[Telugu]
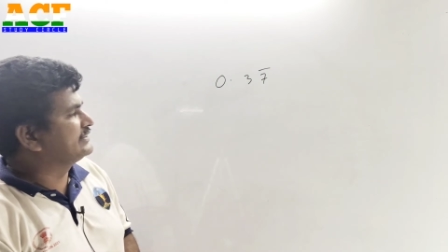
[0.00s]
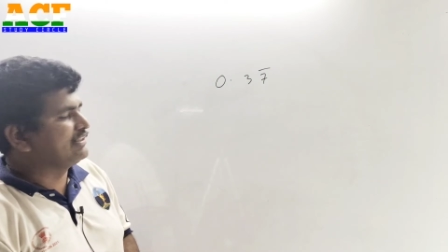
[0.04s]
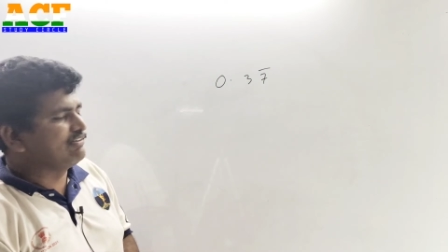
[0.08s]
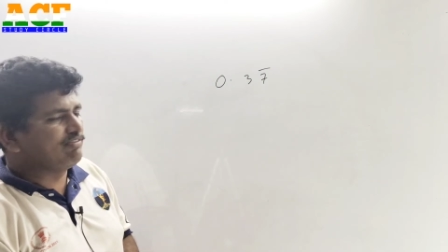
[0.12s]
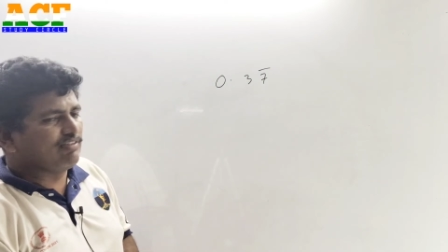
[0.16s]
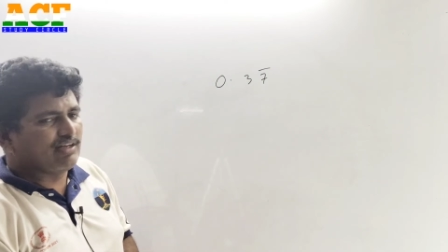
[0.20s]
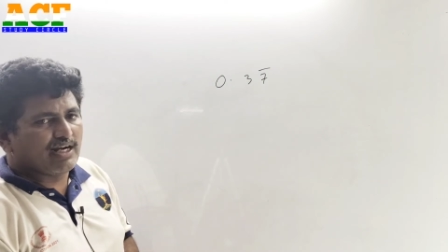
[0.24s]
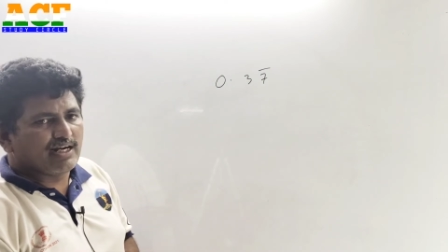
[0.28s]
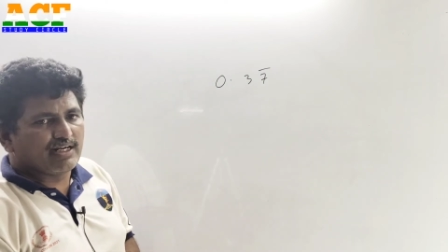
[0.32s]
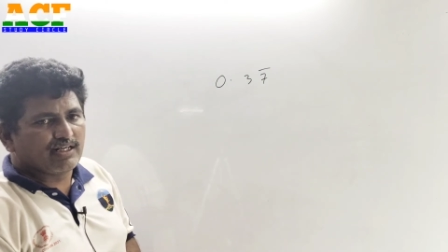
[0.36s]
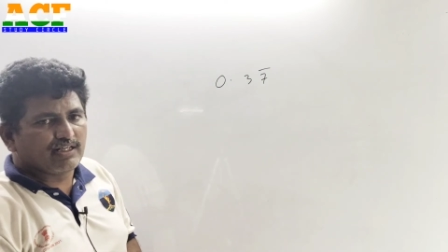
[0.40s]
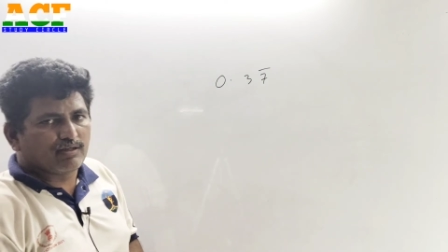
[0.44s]

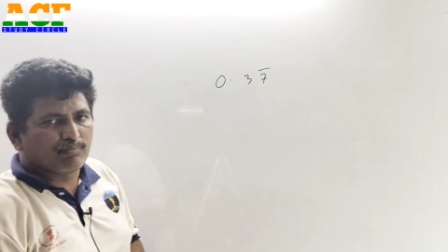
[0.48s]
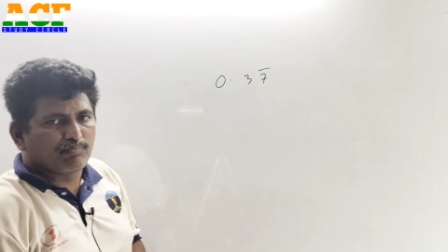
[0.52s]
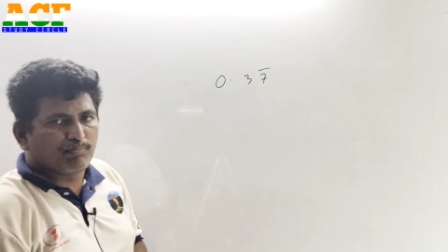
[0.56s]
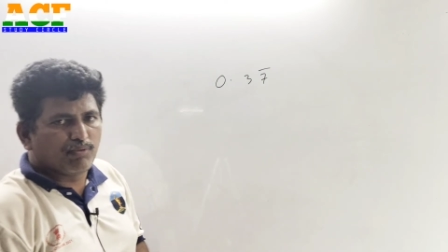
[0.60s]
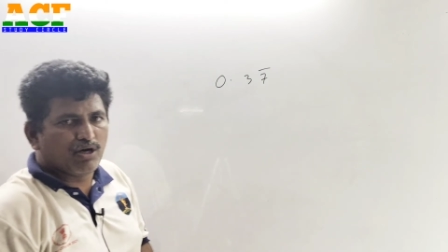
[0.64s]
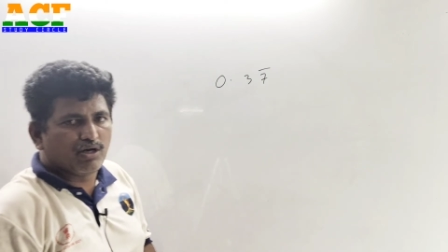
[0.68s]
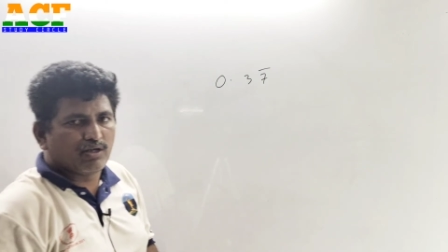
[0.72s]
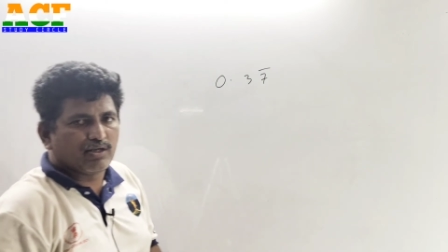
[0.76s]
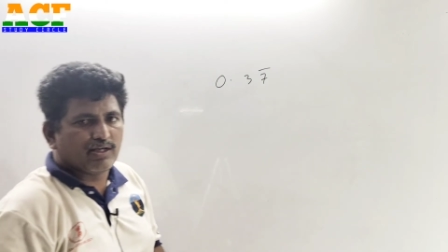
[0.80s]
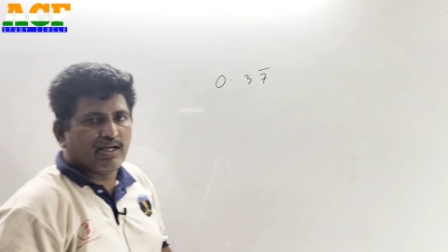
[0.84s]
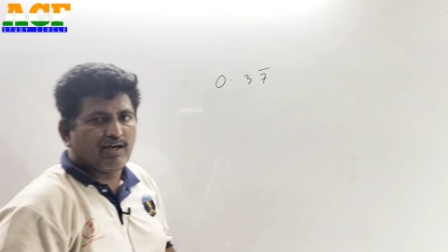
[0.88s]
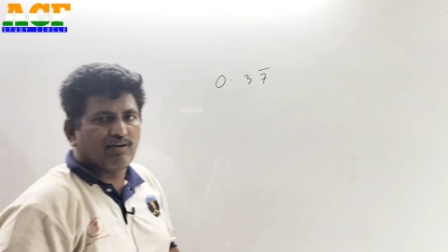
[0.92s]
సెవెన్ అండర్
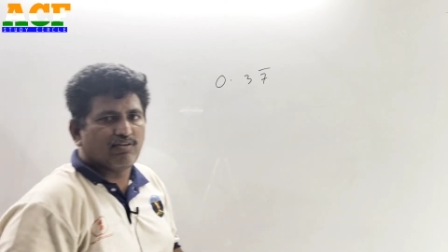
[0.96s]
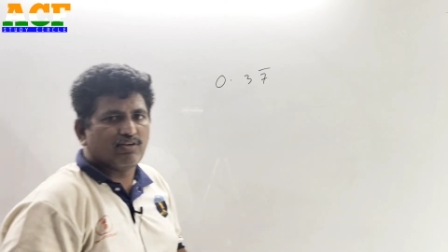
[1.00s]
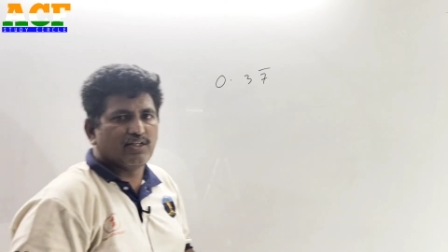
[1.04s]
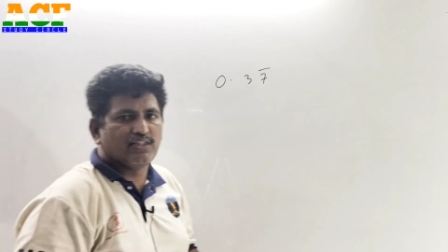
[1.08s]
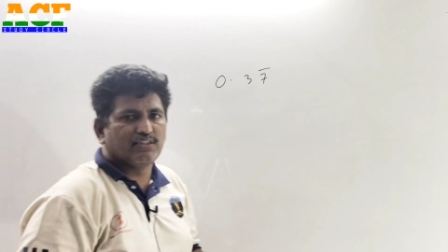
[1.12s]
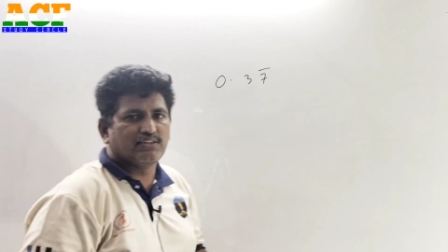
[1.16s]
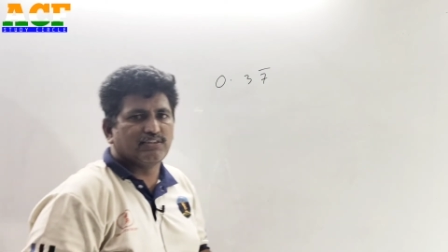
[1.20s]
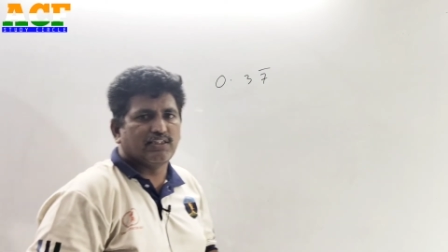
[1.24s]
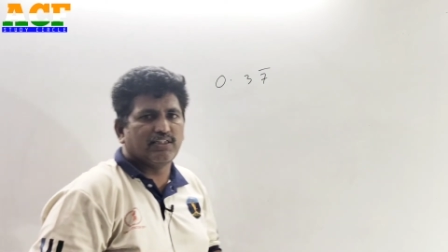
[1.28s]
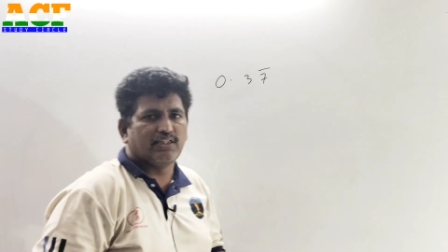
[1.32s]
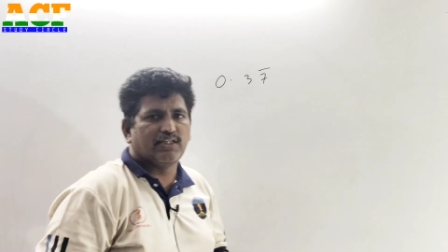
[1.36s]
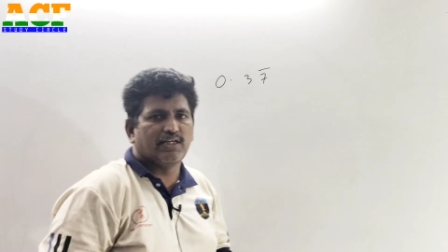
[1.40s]
బార్
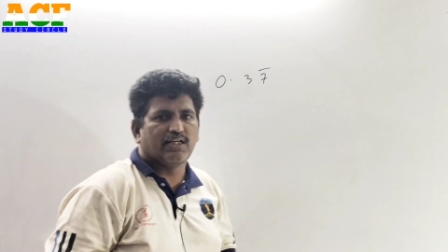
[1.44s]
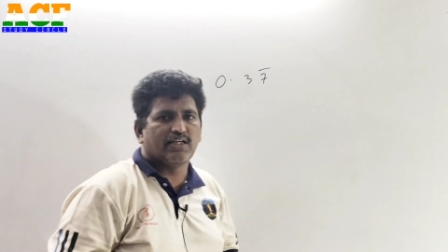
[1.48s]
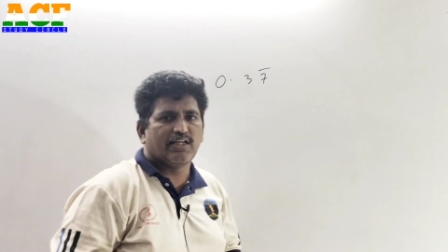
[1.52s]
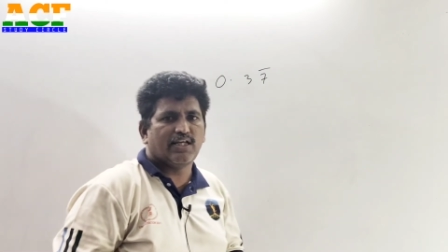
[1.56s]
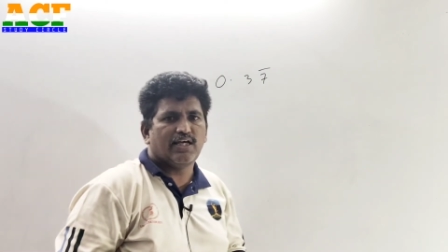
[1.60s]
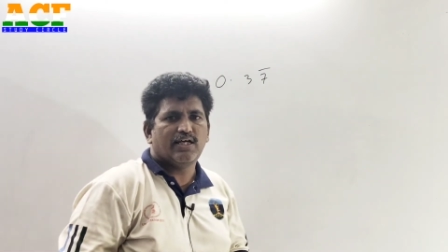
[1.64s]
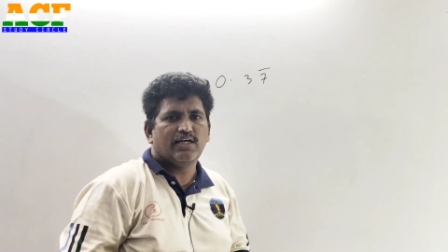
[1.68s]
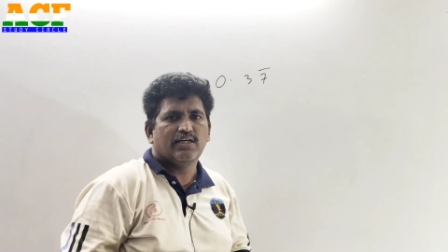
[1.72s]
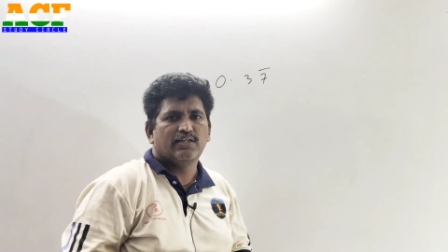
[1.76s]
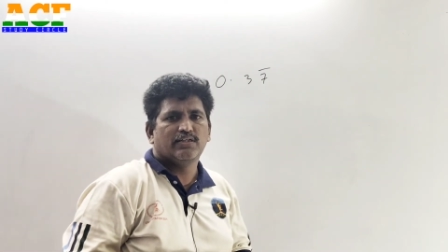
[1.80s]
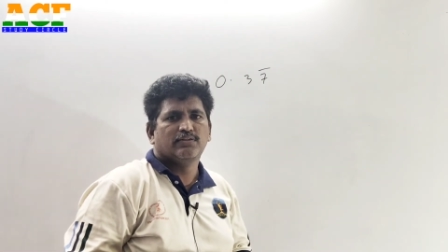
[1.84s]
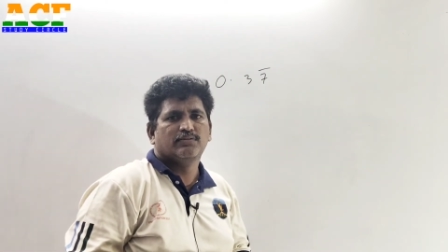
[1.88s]
ఎవరైనా చేయగలరా